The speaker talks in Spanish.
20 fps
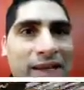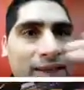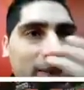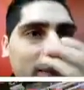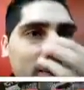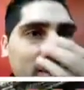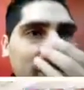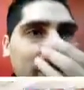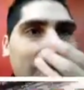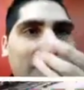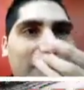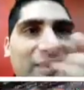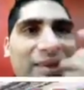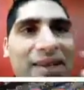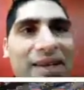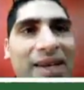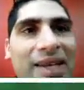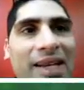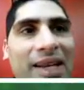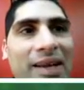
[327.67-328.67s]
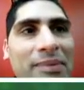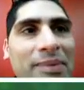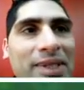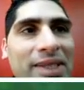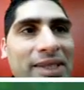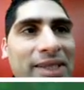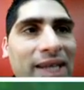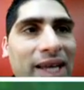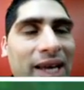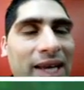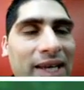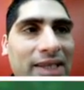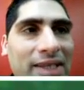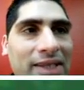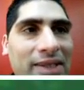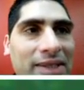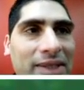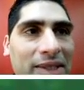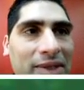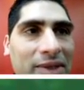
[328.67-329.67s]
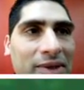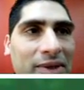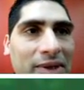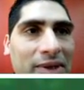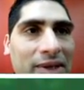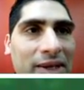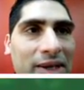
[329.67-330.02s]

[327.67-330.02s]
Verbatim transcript: se viene Misaki, señores.